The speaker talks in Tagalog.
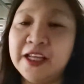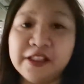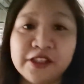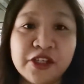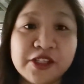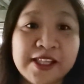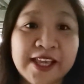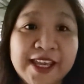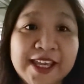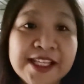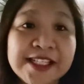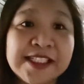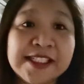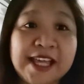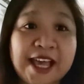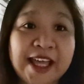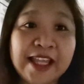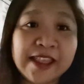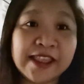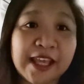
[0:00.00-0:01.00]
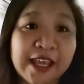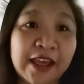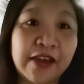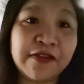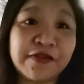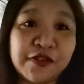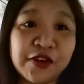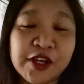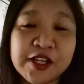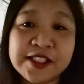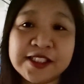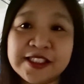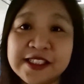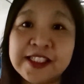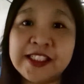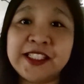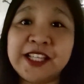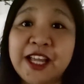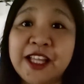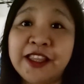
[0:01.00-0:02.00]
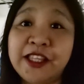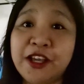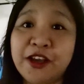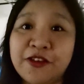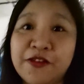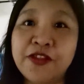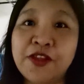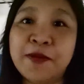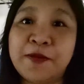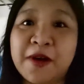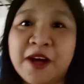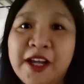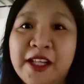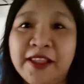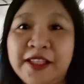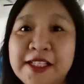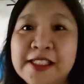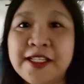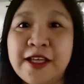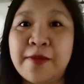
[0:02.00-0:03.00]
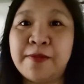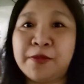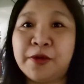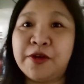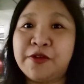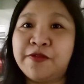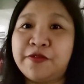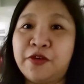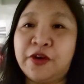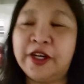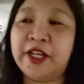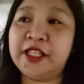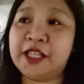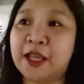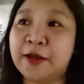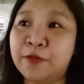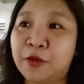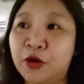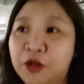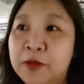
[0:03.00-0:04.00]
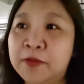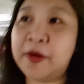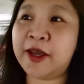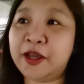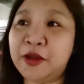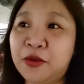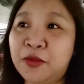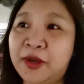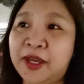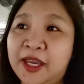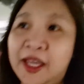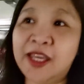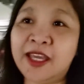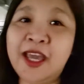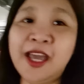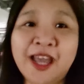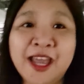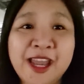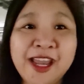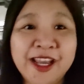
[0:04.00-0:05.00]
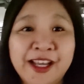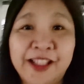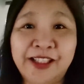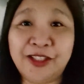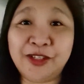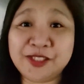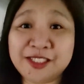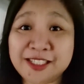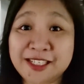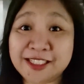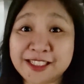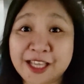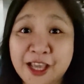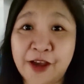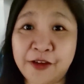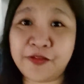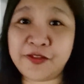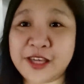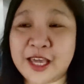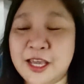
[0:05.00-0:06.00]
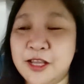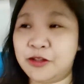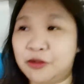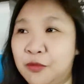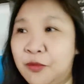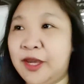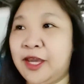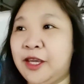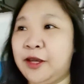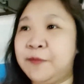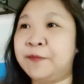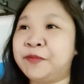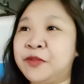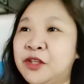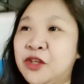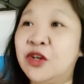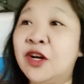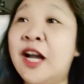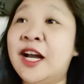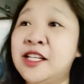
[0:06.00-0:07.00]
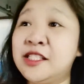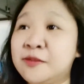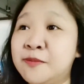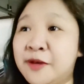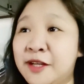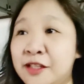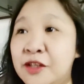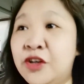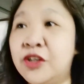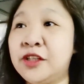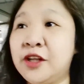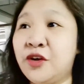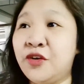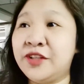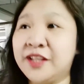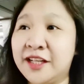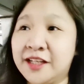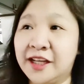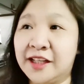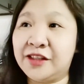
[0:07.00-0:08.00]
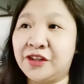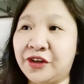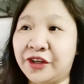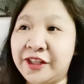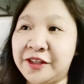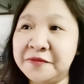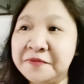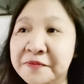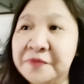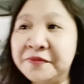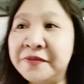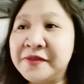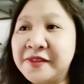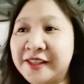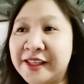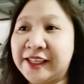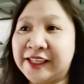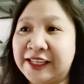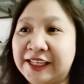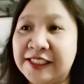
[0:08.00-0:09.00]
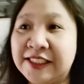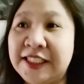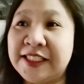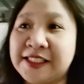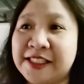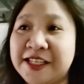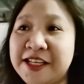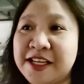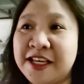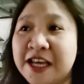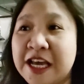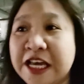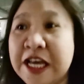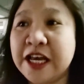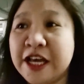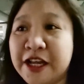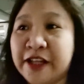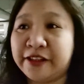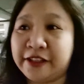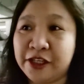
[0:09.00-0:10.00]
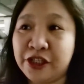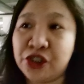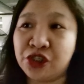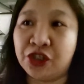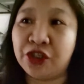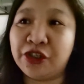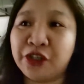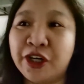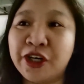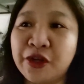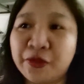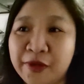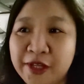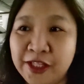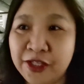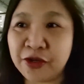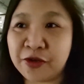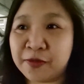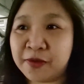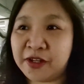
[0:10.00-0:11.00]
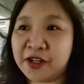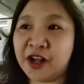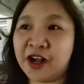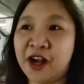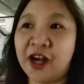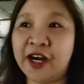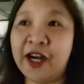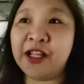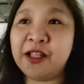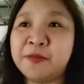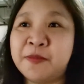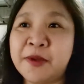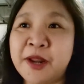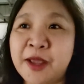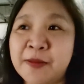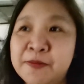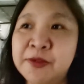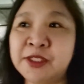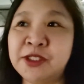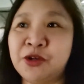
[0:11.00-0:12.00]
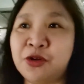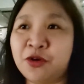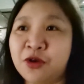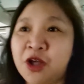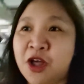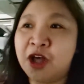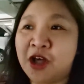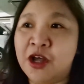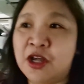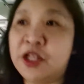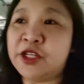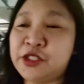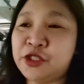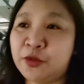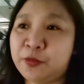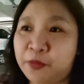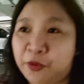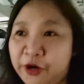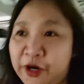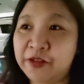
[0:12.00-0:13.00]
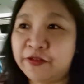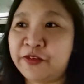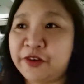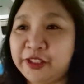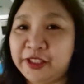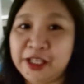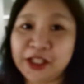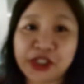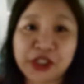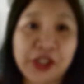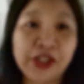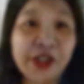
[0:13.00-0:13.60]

Today is Sunday, first Sunday of the month, December 4, and I'm on my way to CCF Gateway. Yung husband ko na una na doon, kasi si Teacher Erwin yung mag-heart prep, so support for Teacher